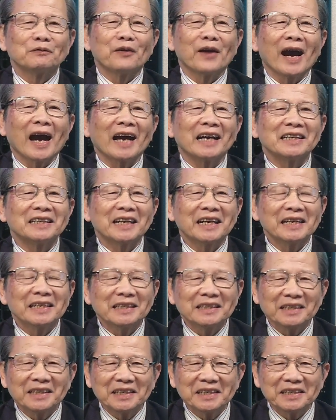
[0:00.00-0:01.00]
phải lấy
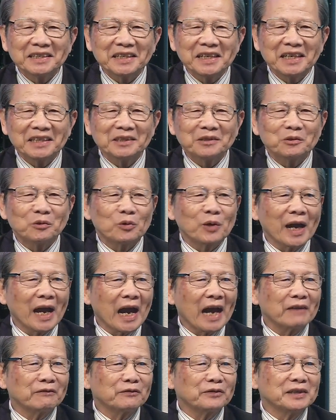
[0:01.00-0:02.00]
ý kiến của
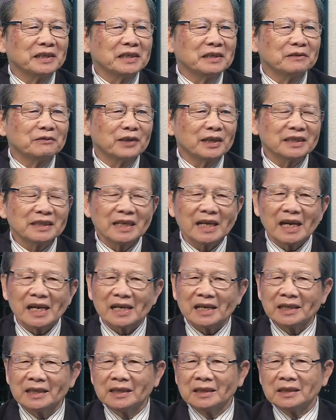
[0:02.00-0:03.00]
Nga vì vấn
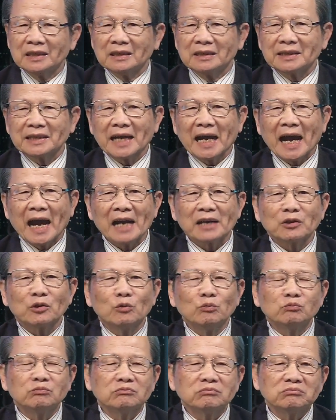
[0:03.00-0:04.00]
đề Nga
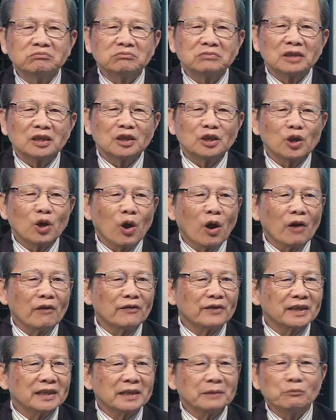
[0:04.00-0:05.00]
cũng
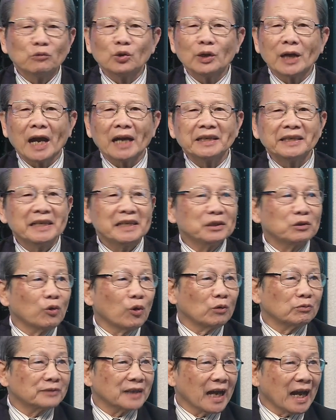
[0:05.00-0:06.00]
lo về cái mối an ninh
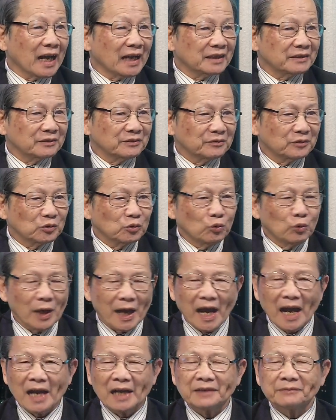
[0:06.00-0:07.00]
của ông ta, yeah. Dạ. của
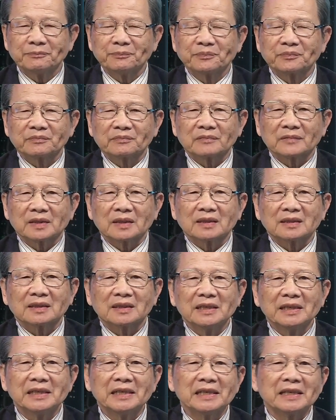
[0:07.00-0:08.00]
Nga
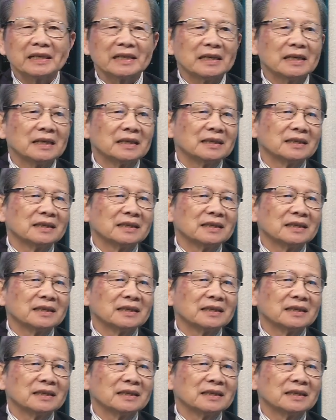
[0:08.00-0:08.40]
thì